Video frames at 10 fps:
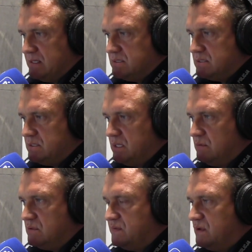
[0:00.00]
E,
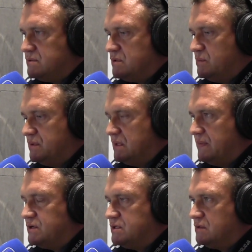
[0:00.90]
zginęły dwie osoby na
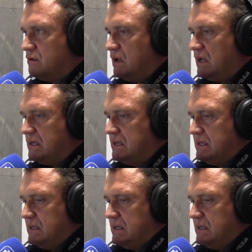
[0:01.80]
naszych drogach.